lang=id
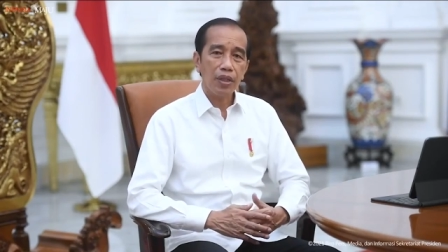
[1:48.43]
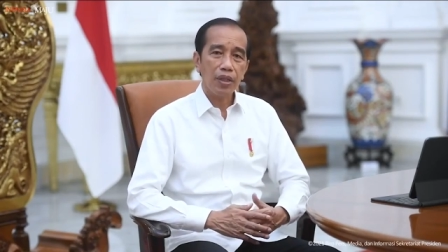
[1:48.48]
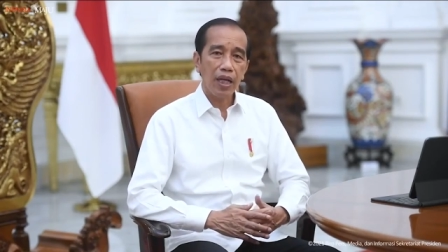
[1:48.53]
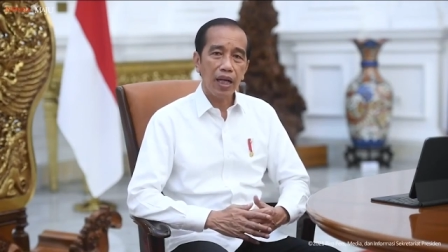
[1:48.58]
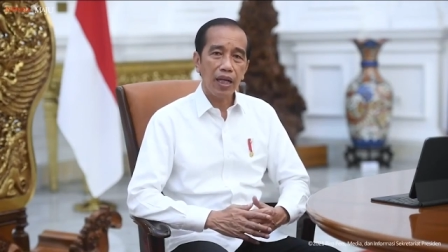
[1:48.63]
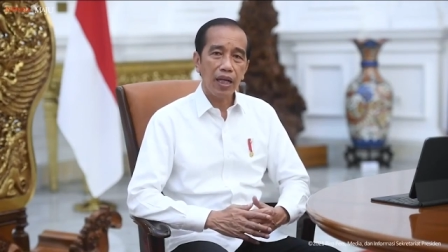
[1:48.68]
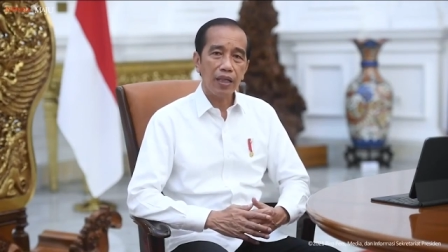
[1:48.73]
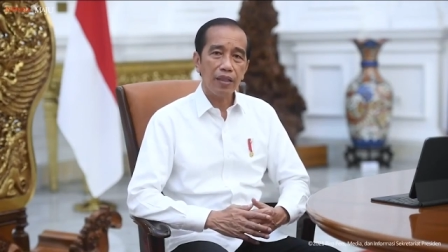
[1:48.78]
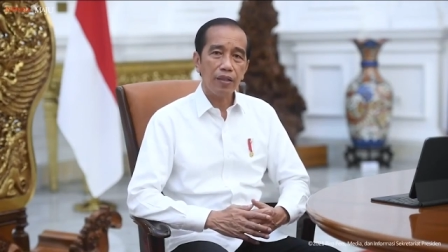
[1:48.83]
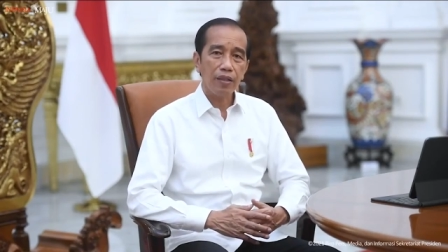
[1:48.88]

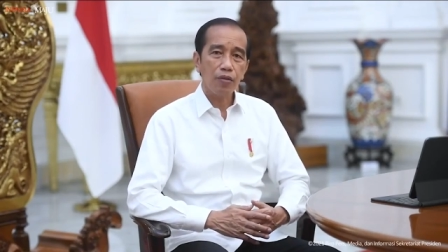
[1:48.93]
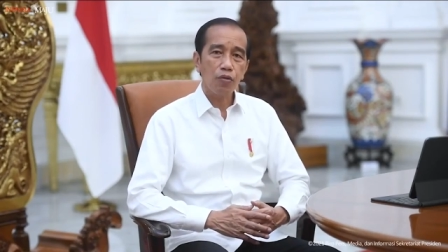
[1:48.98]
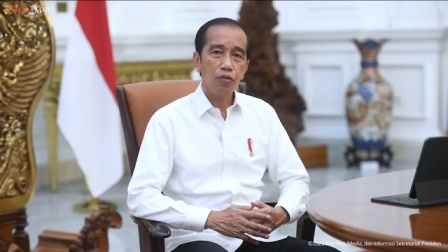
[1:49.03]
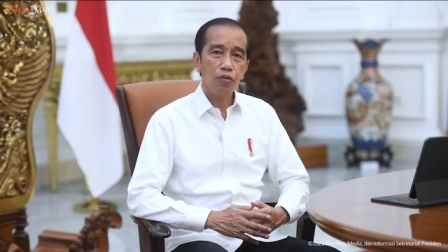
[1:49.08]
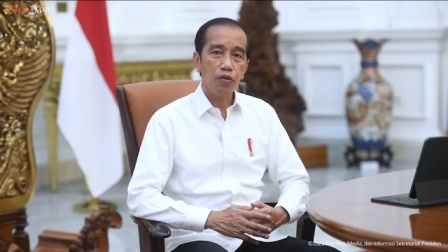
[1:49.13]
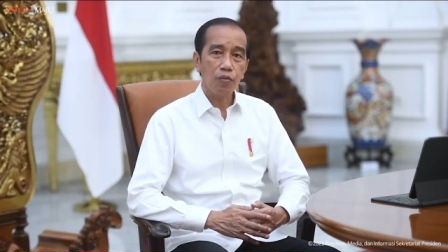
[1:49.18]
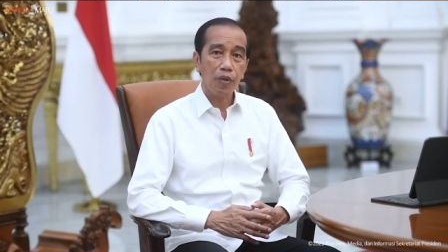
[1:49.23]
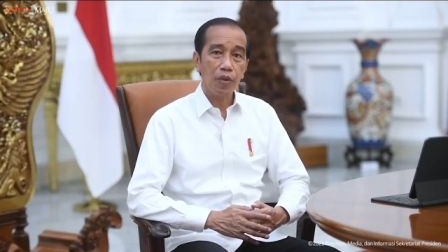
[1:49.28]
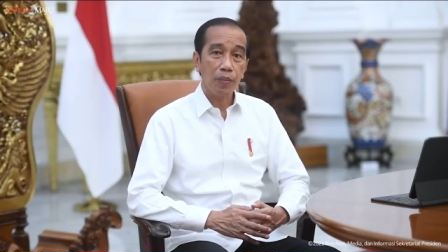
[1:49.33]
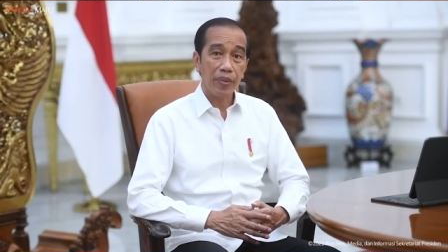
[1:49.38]
dan
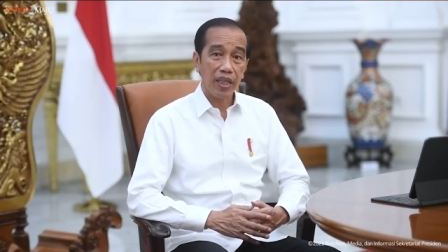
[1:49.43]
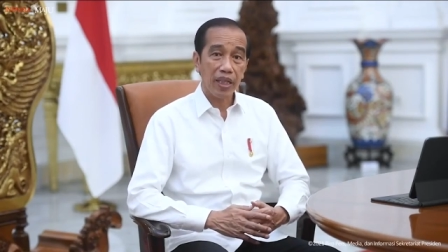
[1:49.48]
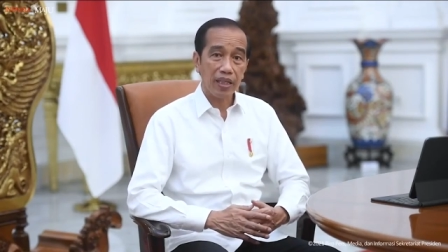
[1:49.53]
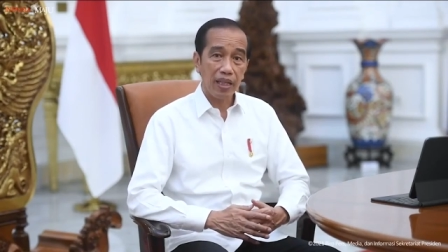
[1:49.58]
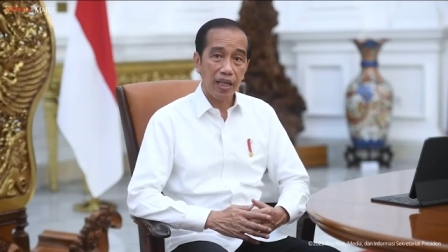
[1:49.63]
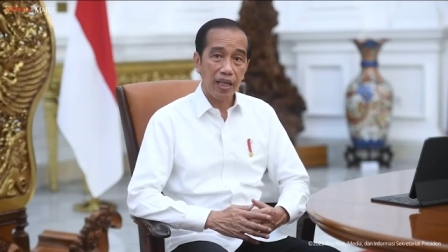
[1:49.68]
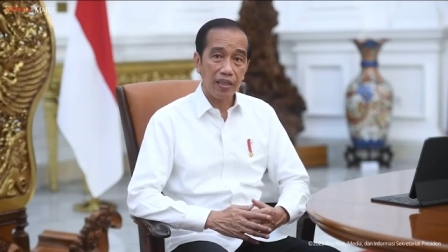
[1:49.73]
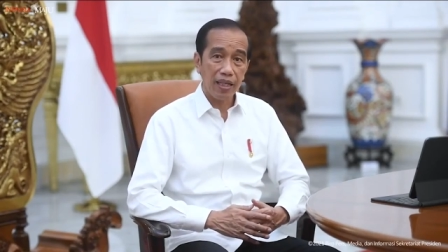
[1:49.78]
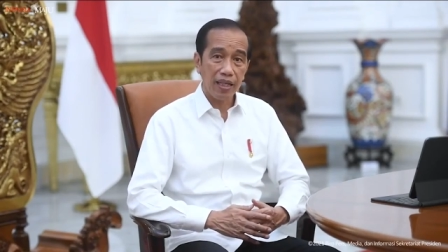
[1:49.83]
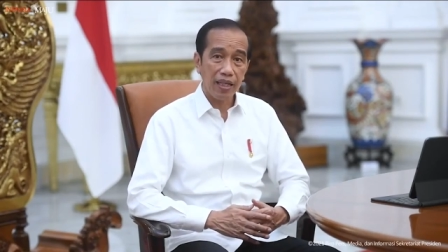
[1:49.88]
untuk
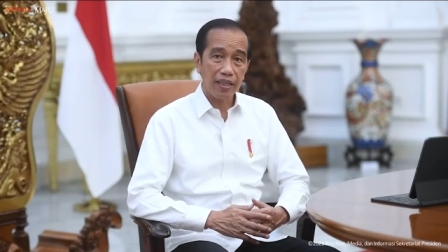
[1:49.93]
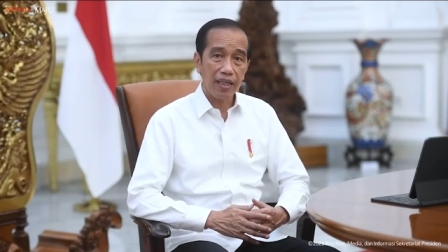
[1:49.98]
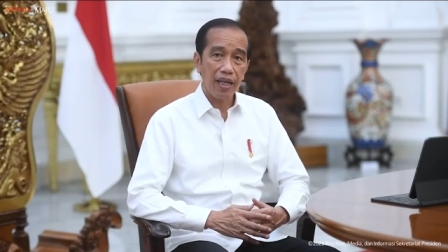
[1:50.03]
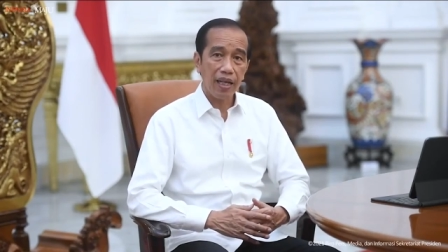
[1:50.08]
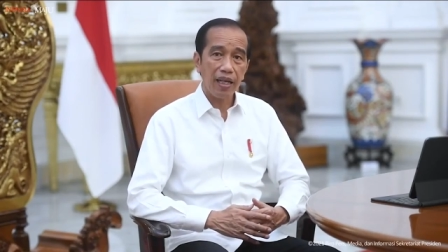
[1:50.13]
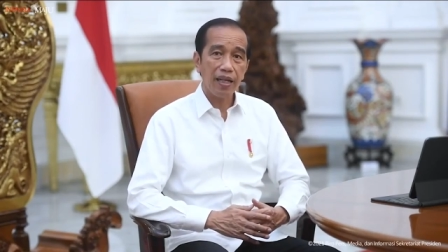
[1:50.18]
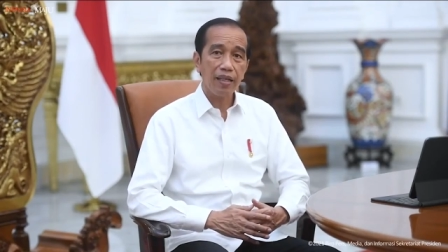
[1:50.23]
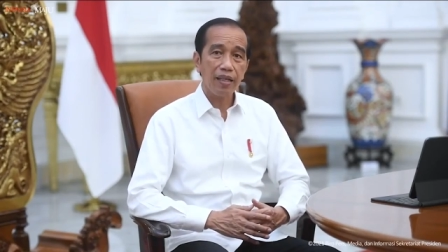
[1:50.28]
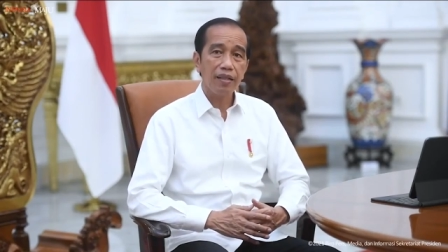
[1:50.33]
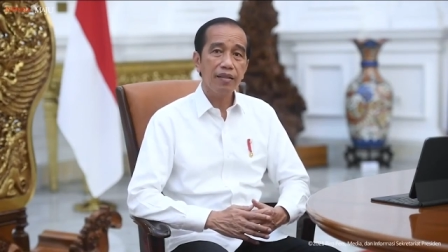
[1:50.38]
pemerintah
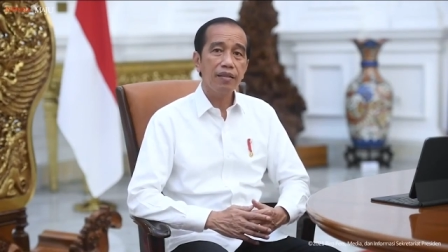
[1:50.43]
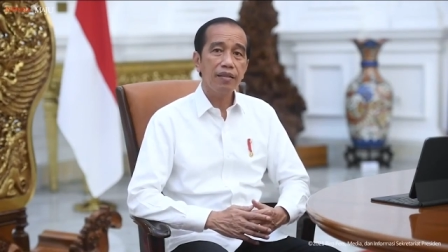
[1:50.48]
daerah,